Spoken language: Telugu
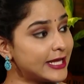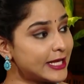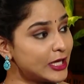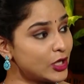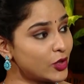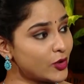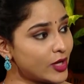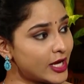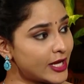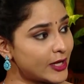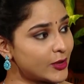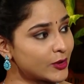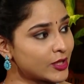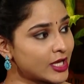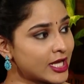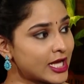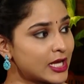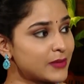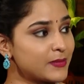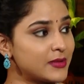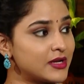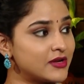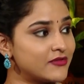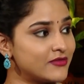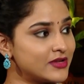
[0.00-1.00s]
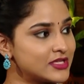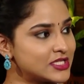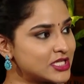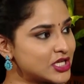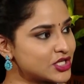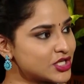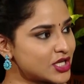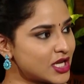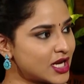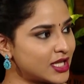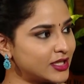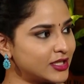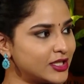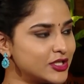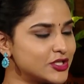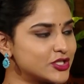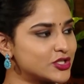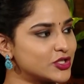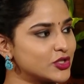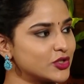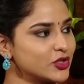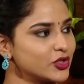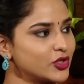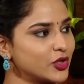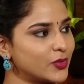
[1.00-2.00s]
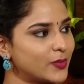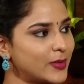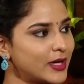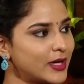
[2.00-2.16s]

ఎన్నో ఆరోగ్యకరమైన విశేషాలు అందించడంతో